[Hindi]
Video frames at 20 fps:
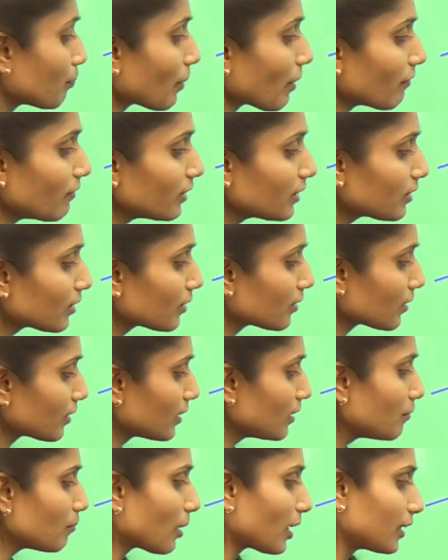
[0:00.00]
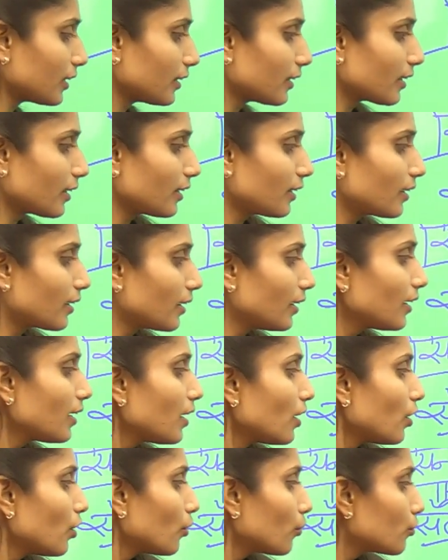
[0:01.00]
पवित्र नदी मानी गई है
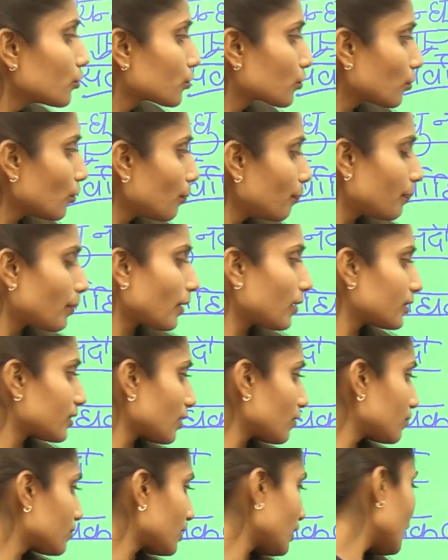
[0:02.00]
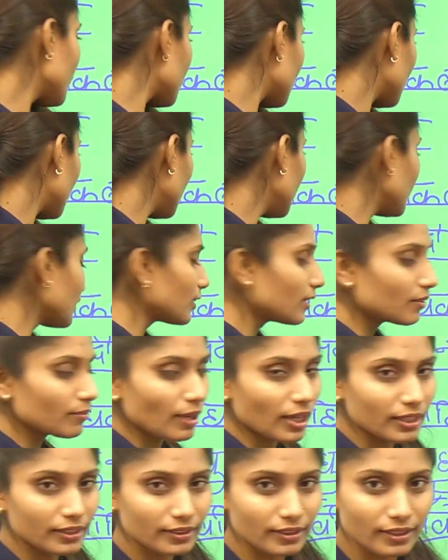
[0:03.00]
उसको सरस्वती नदी
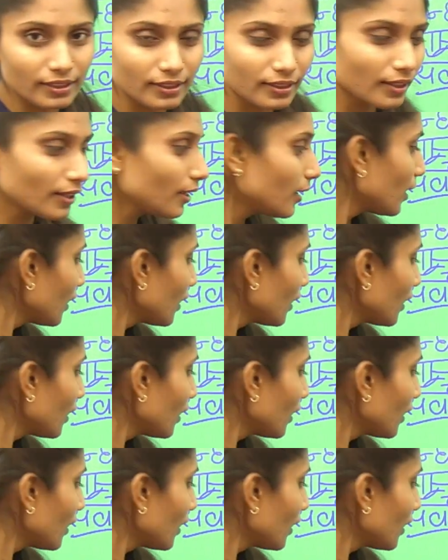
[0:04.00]
मानी गई है